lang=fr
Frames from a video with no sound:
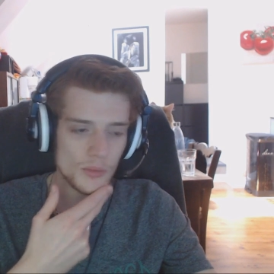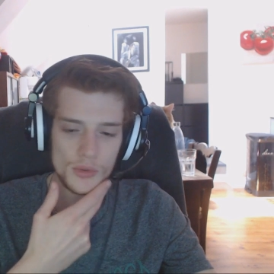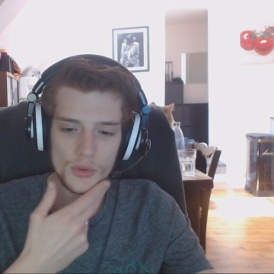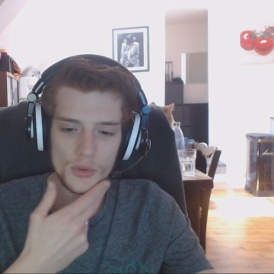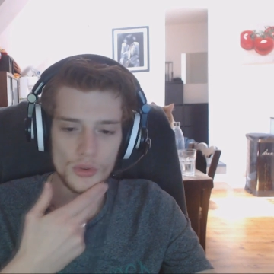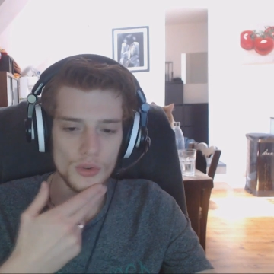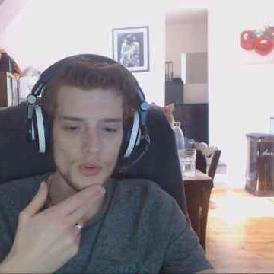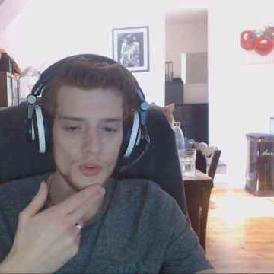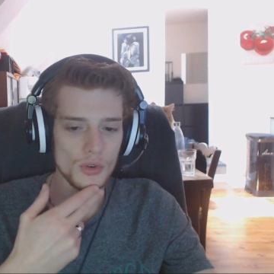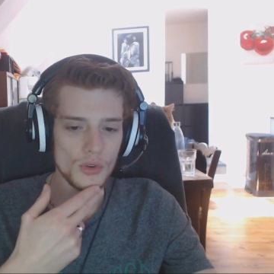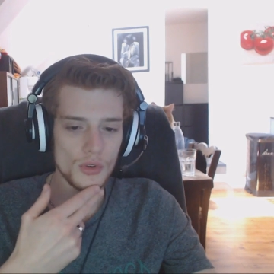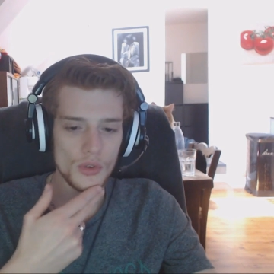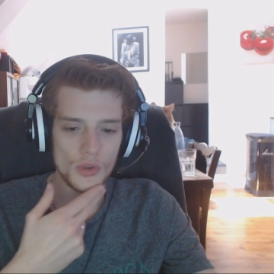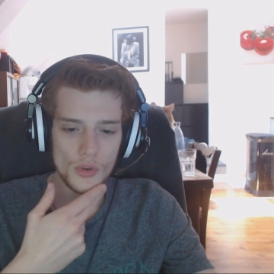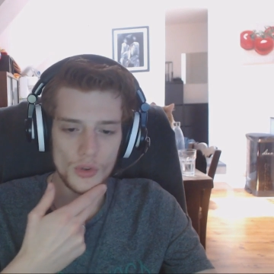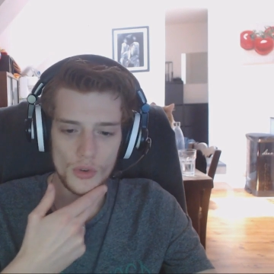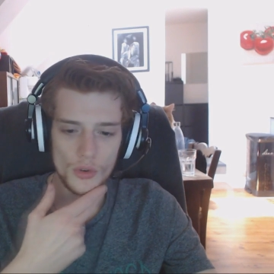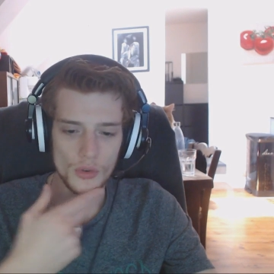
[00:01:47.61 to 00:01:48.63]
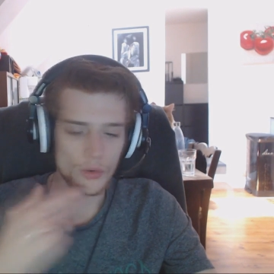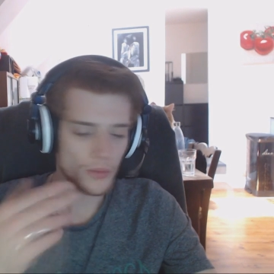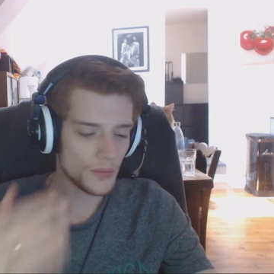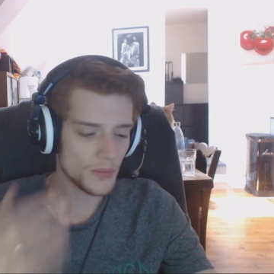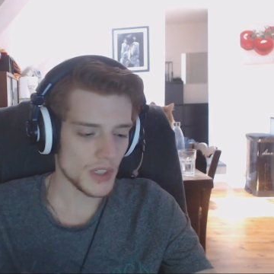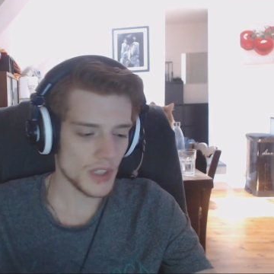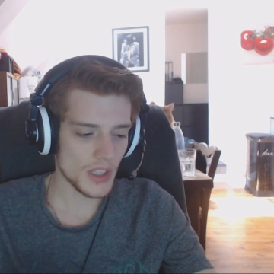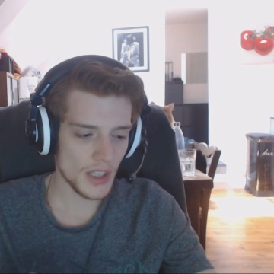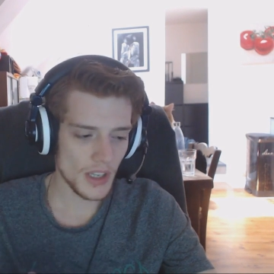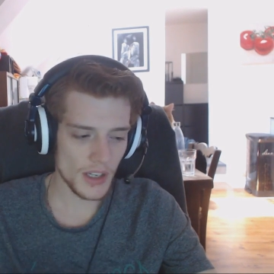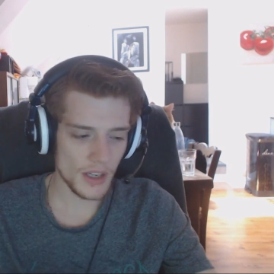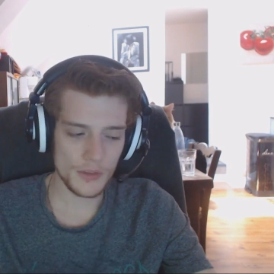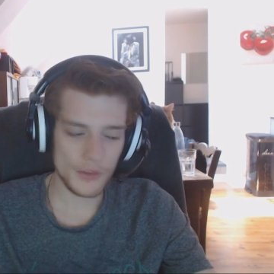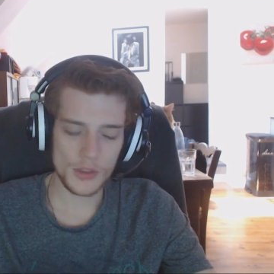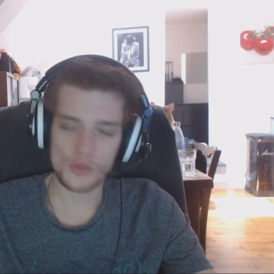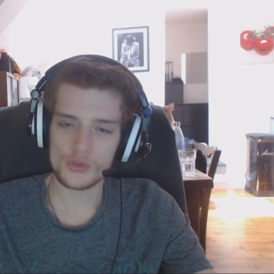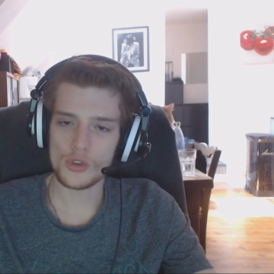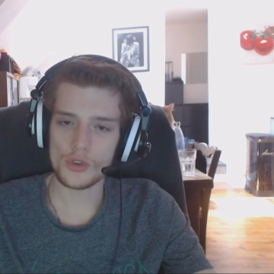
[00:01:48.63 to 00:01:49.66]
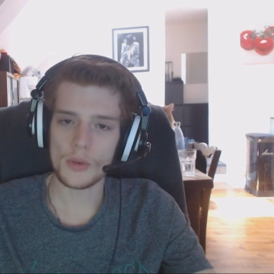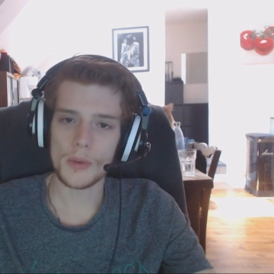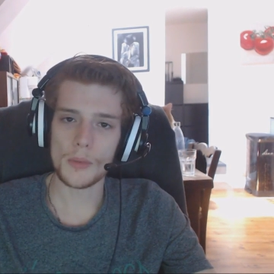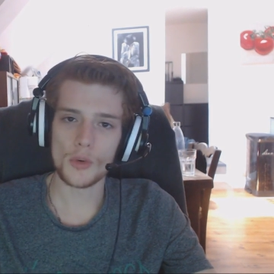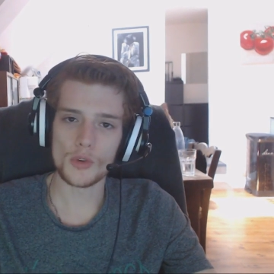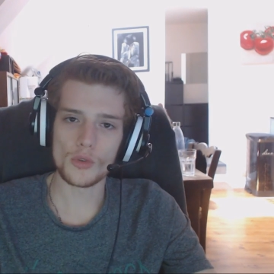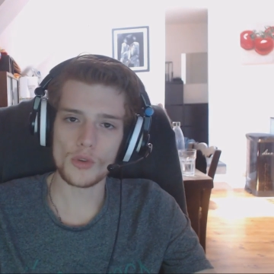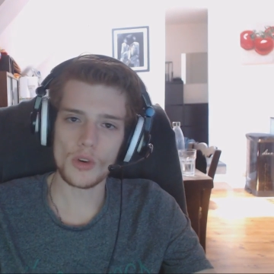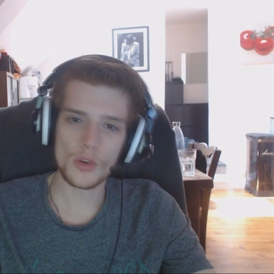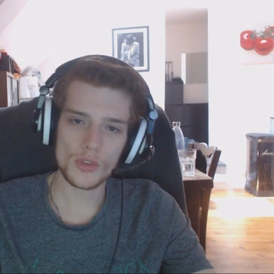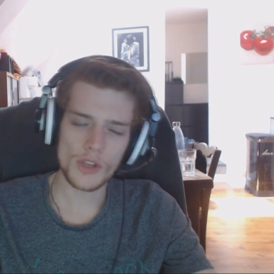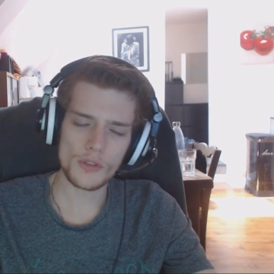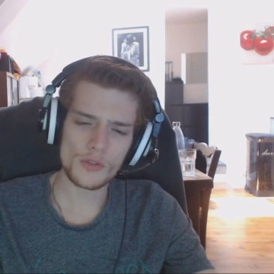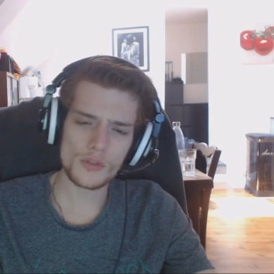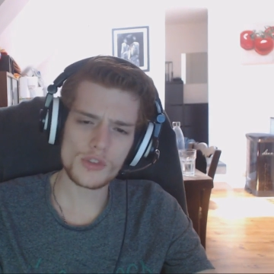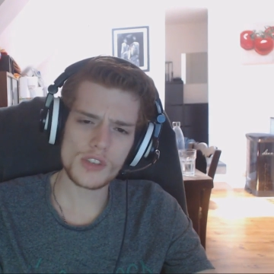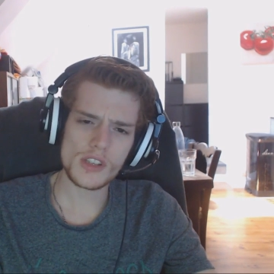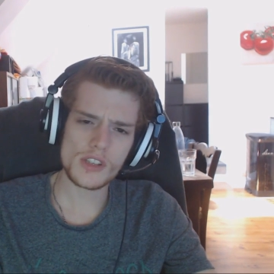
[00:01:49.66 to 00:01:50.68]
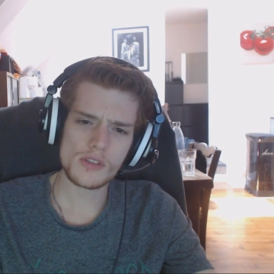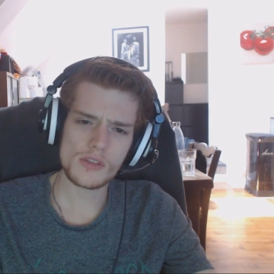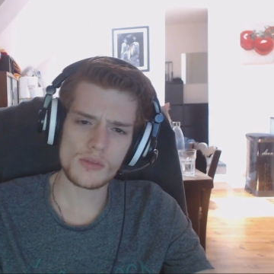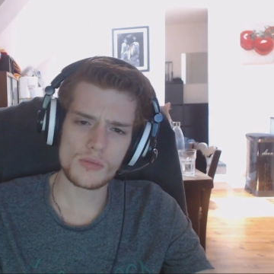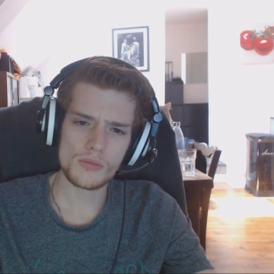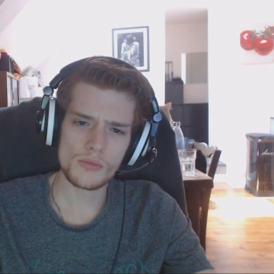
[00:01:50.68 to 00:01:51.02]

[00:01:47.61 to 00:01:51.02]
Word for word: plutôt que d'arriver toujours au même endroit. On avance